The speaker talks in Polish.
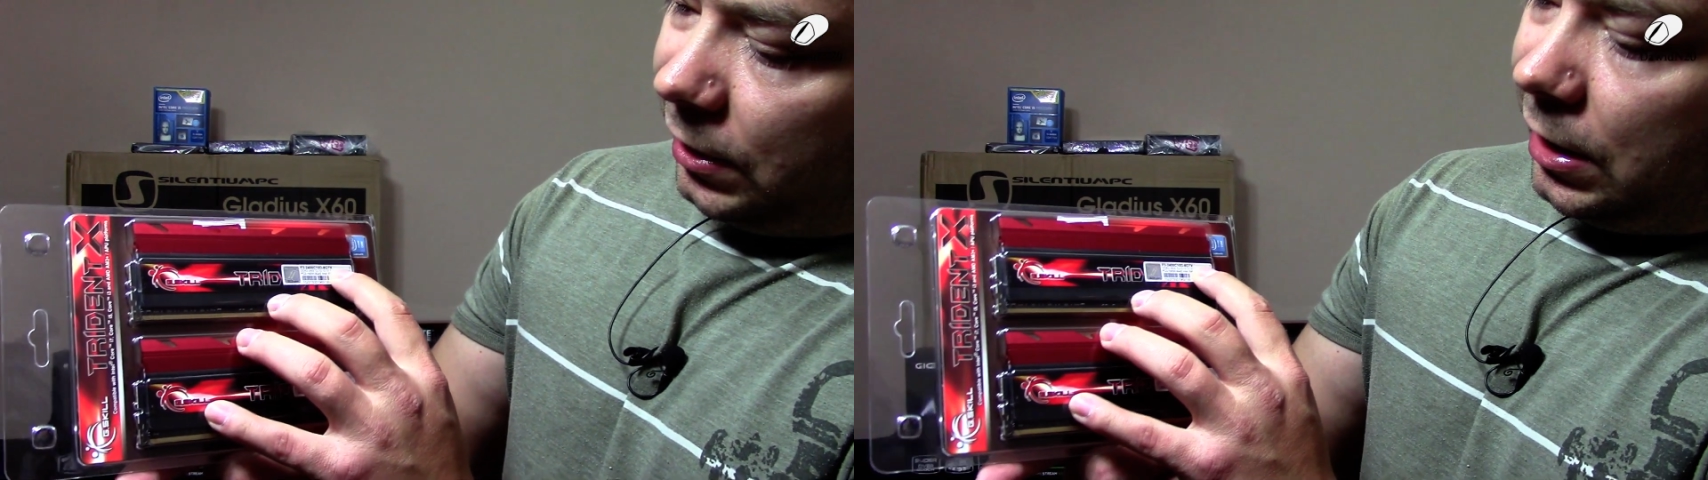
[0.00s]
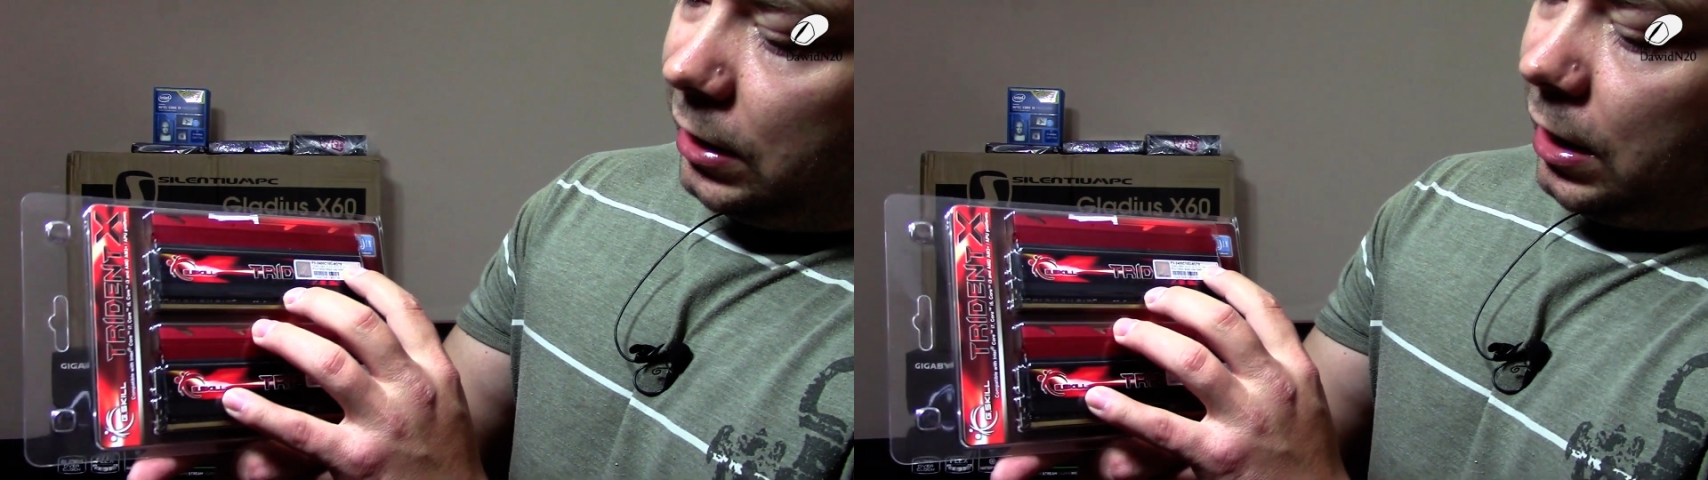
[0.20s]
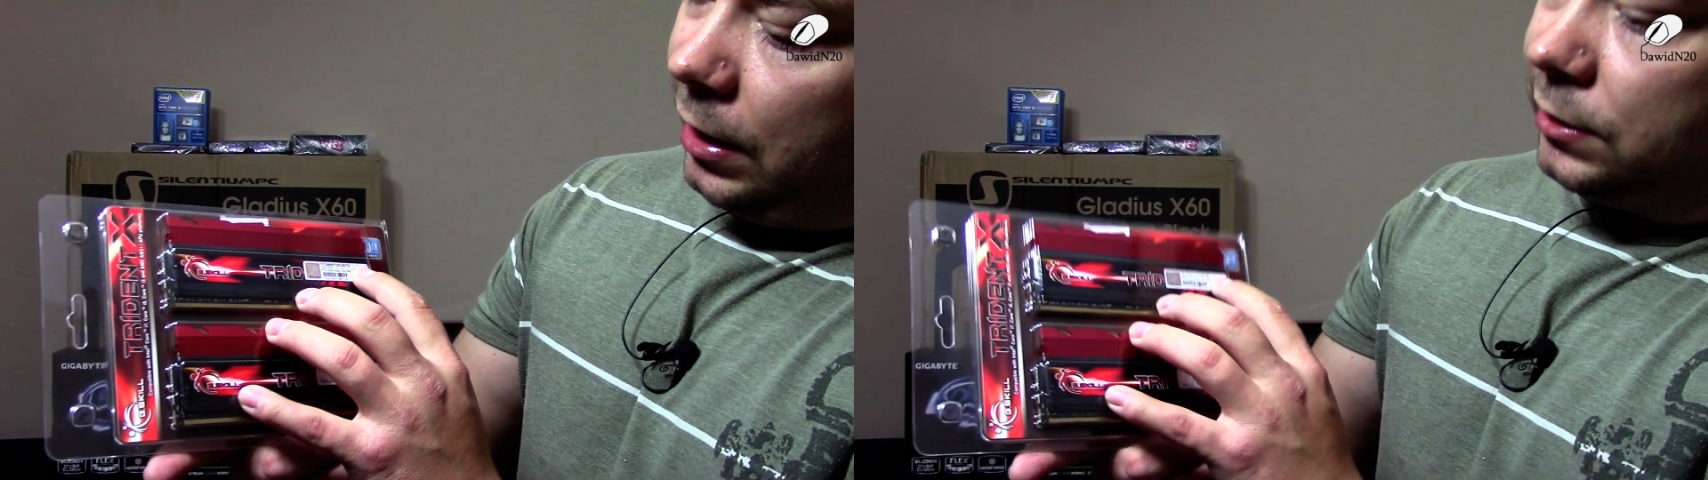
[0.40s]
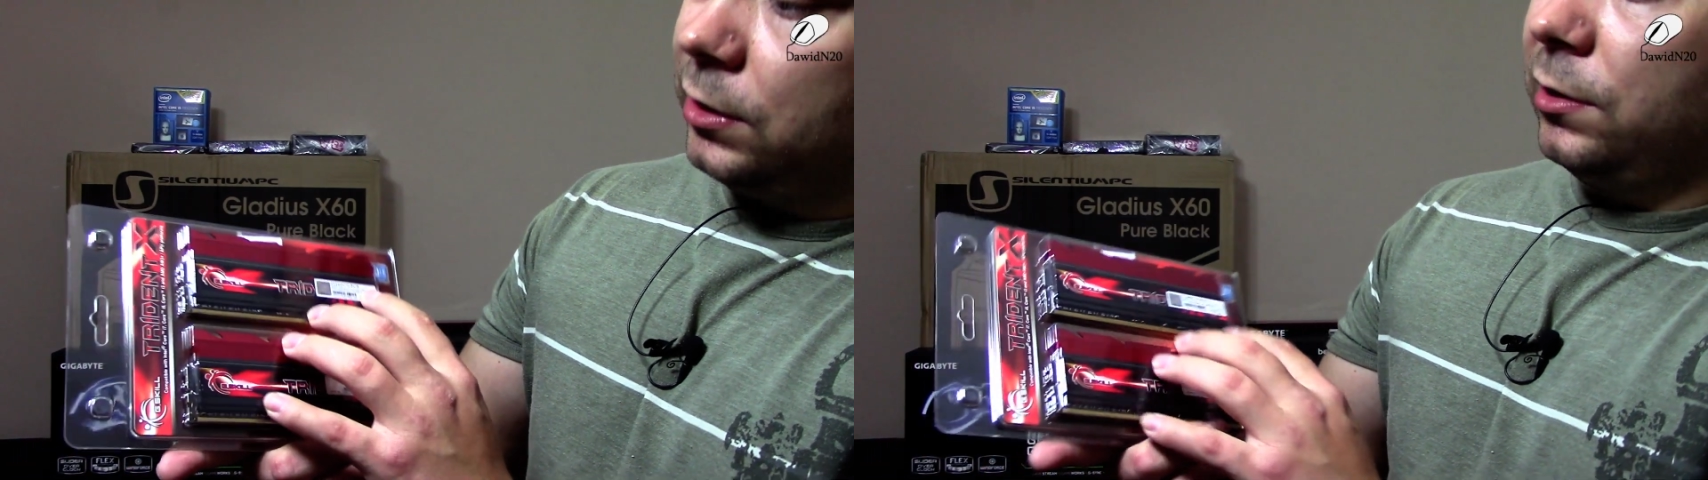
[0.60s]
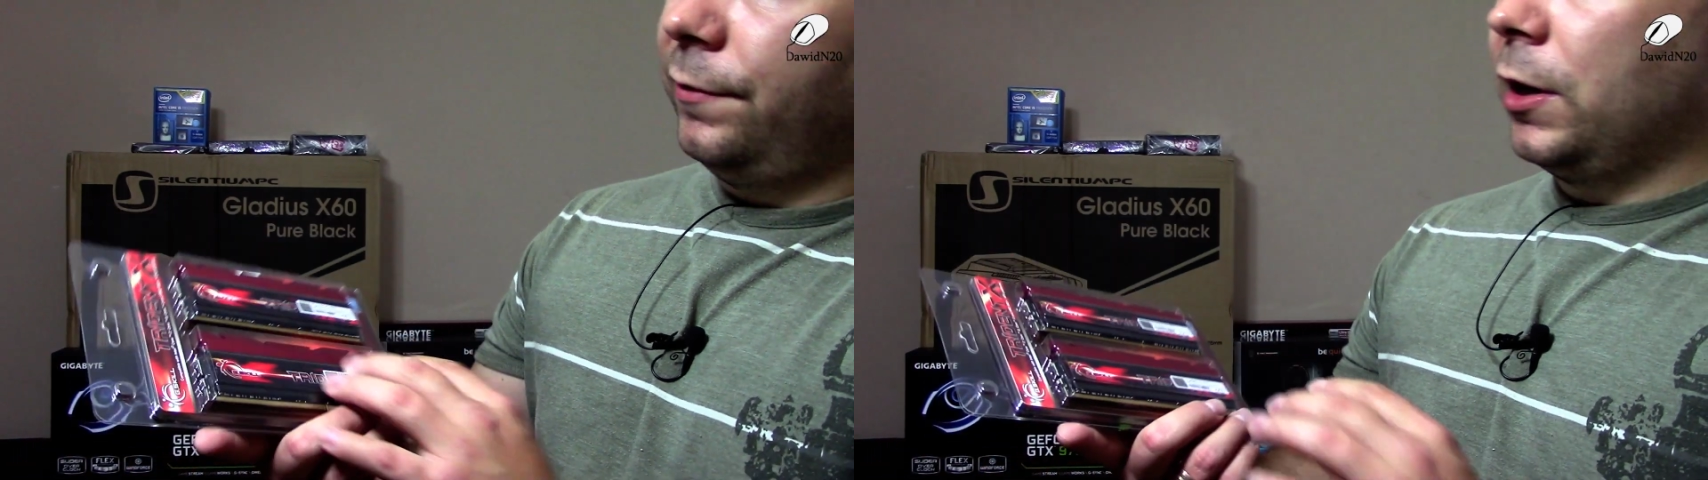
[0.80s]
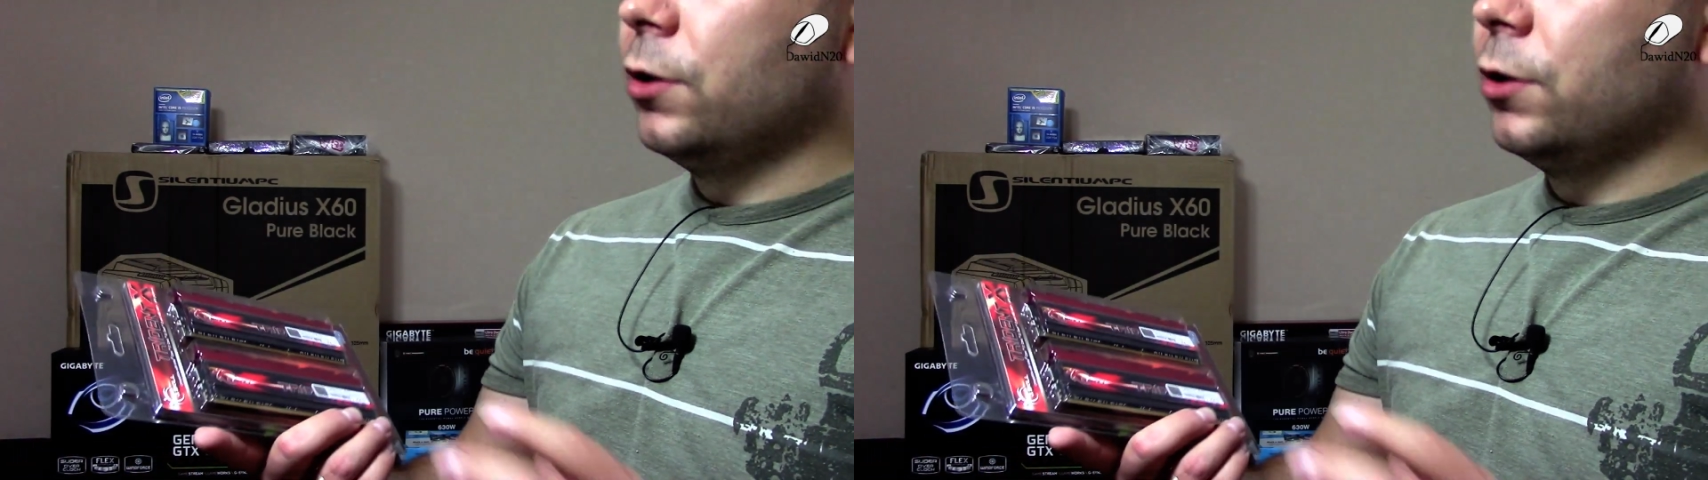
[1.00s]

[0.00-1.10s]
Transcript: GTX to są dwie